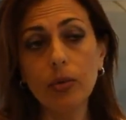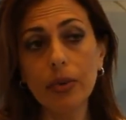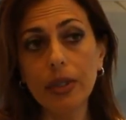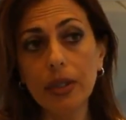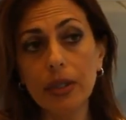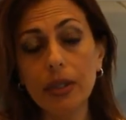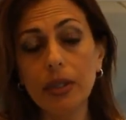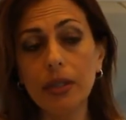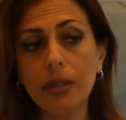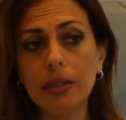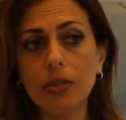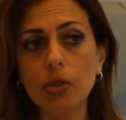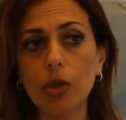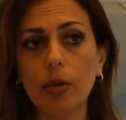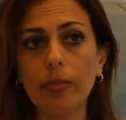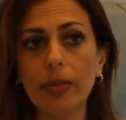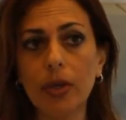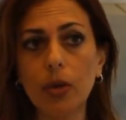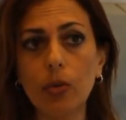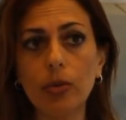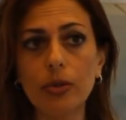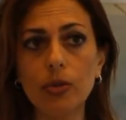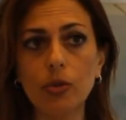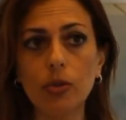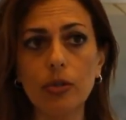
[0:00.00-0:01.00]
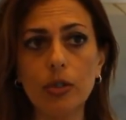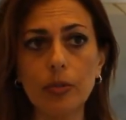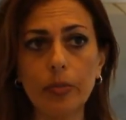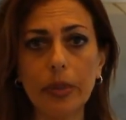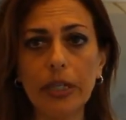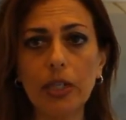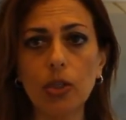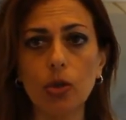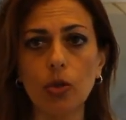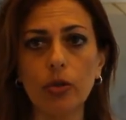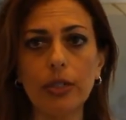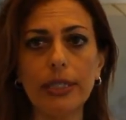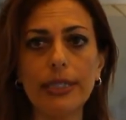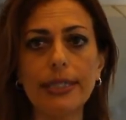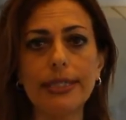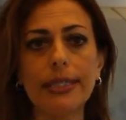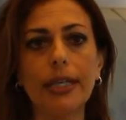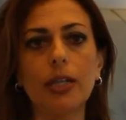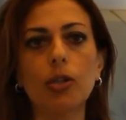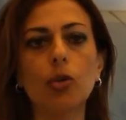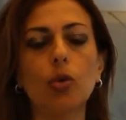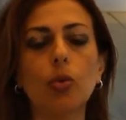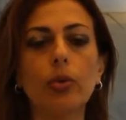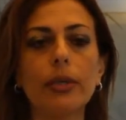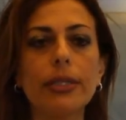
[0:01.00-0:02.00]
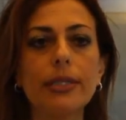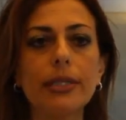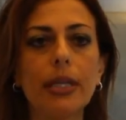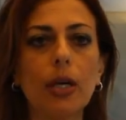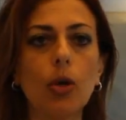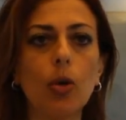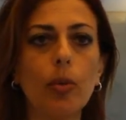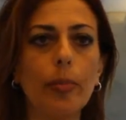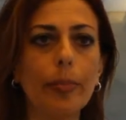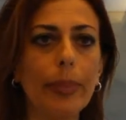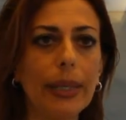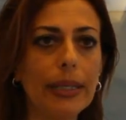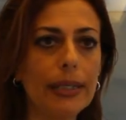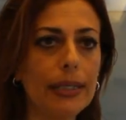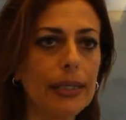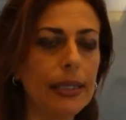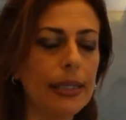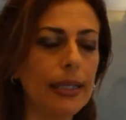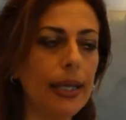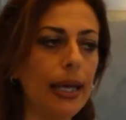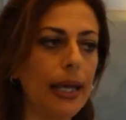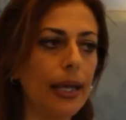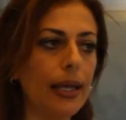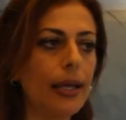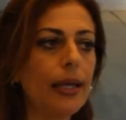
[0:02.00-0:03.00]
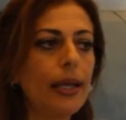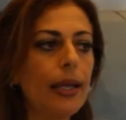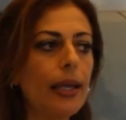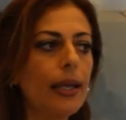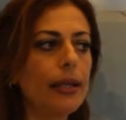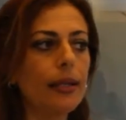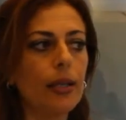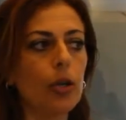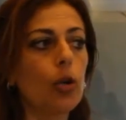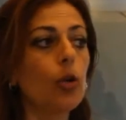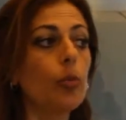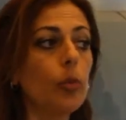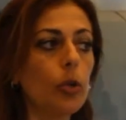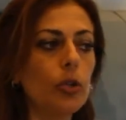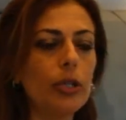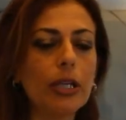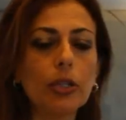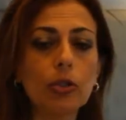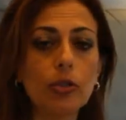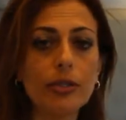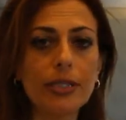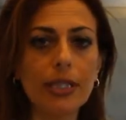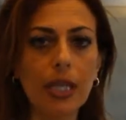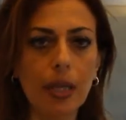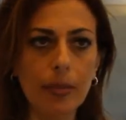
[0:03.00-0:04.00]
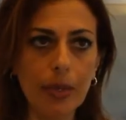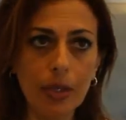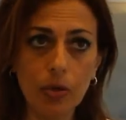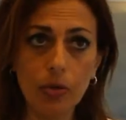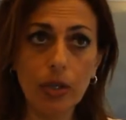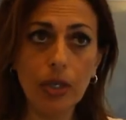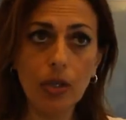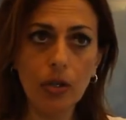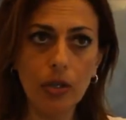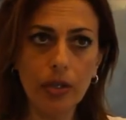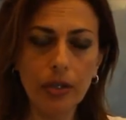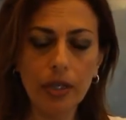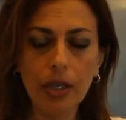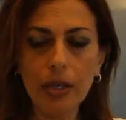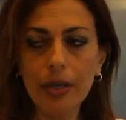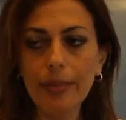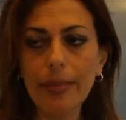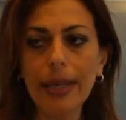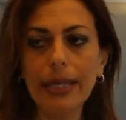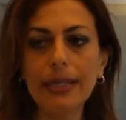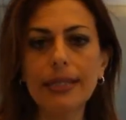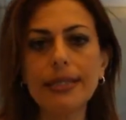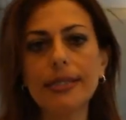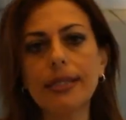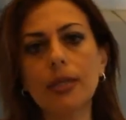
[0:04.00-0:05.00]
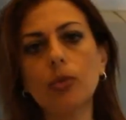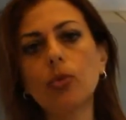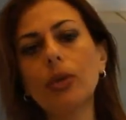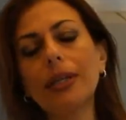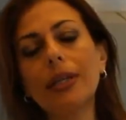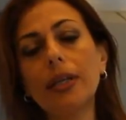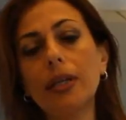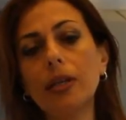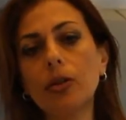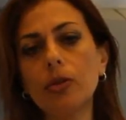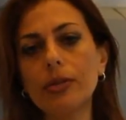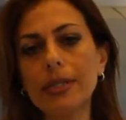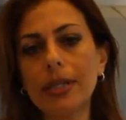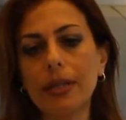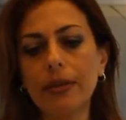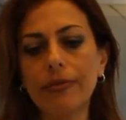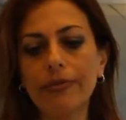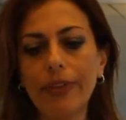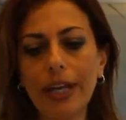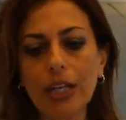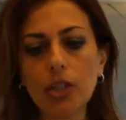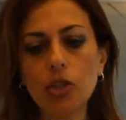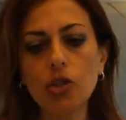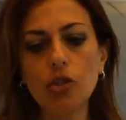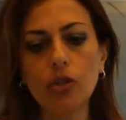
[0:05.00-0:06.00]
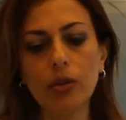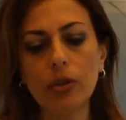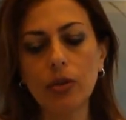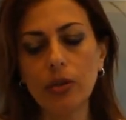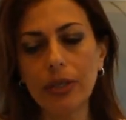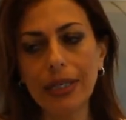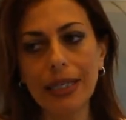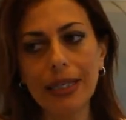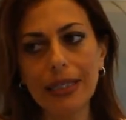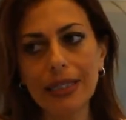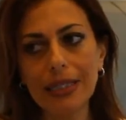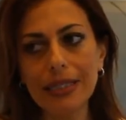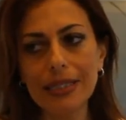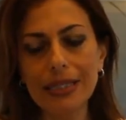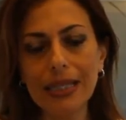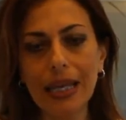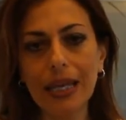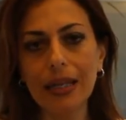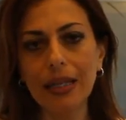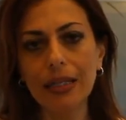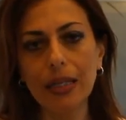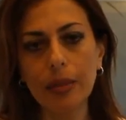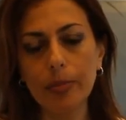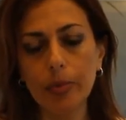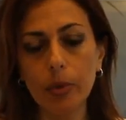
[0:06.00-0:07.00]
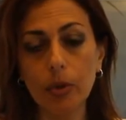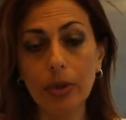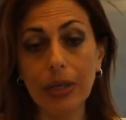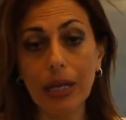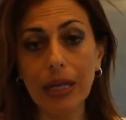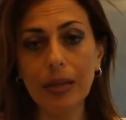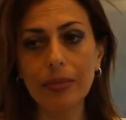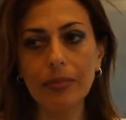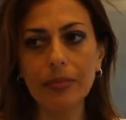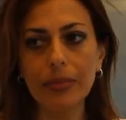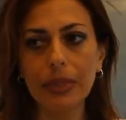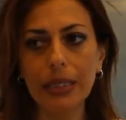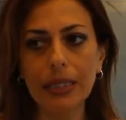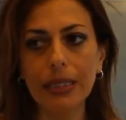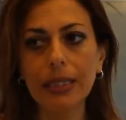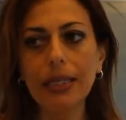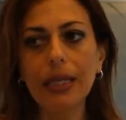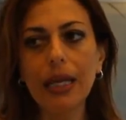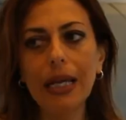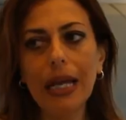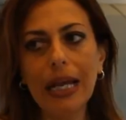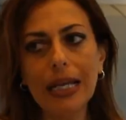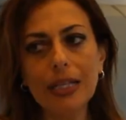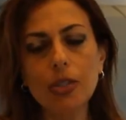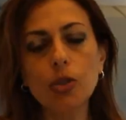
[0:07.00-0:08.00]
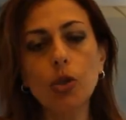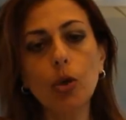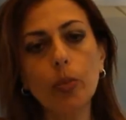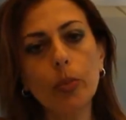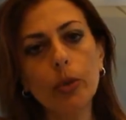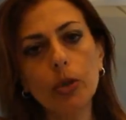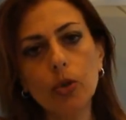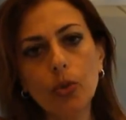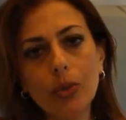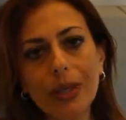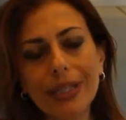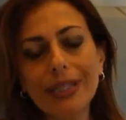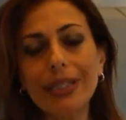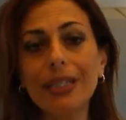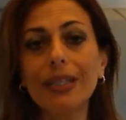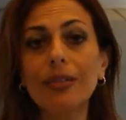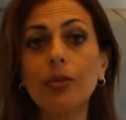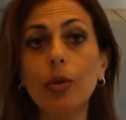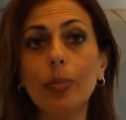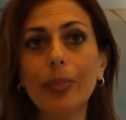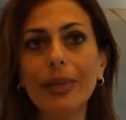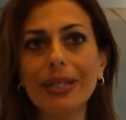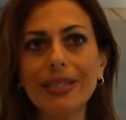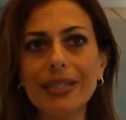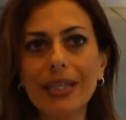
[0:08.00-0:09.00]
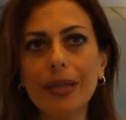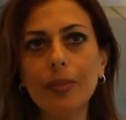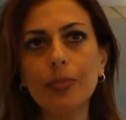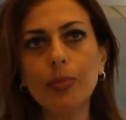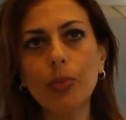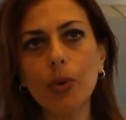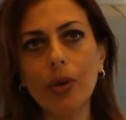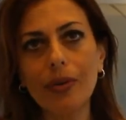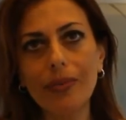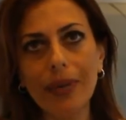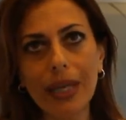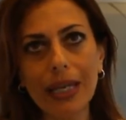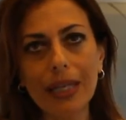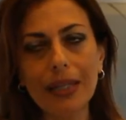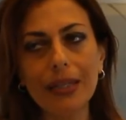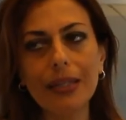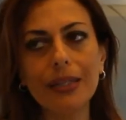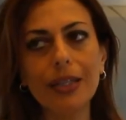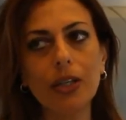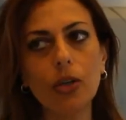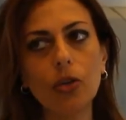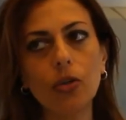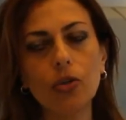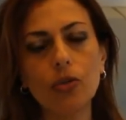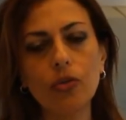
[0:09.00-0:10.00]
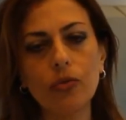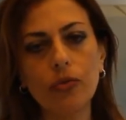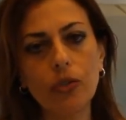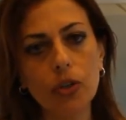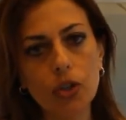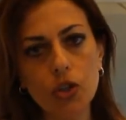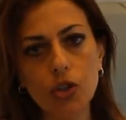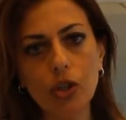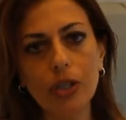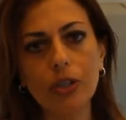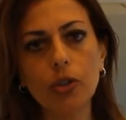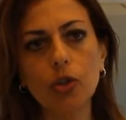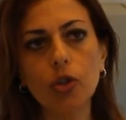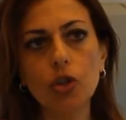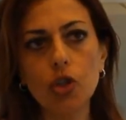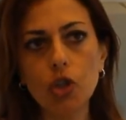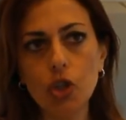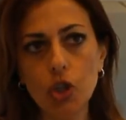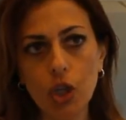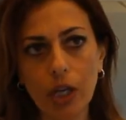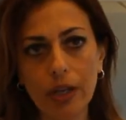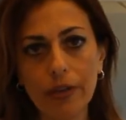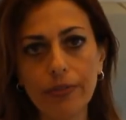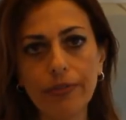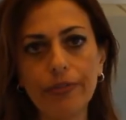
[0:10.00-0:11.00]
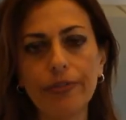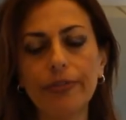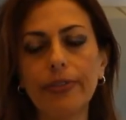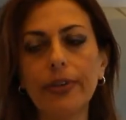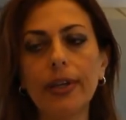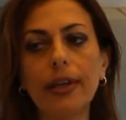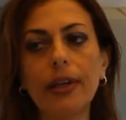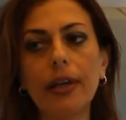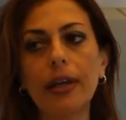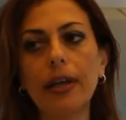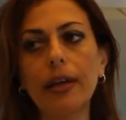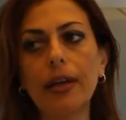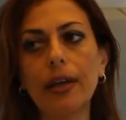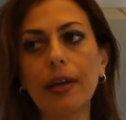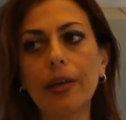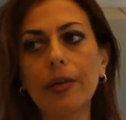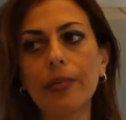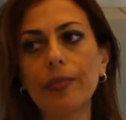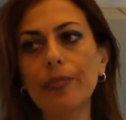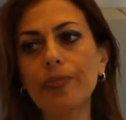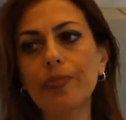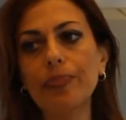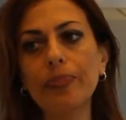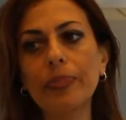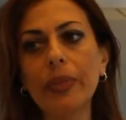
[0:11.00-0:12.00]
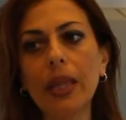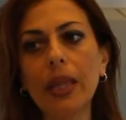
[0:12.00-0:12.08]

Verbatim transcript: Quindi insomma, in questo spirito ho iniziato questa compagnia che come ho detto si chiama Great Culinary Minds e una delle cose che faccio è organizzare dei programmi a scopo educativo, per esempio eventi coinvolgendo chef um,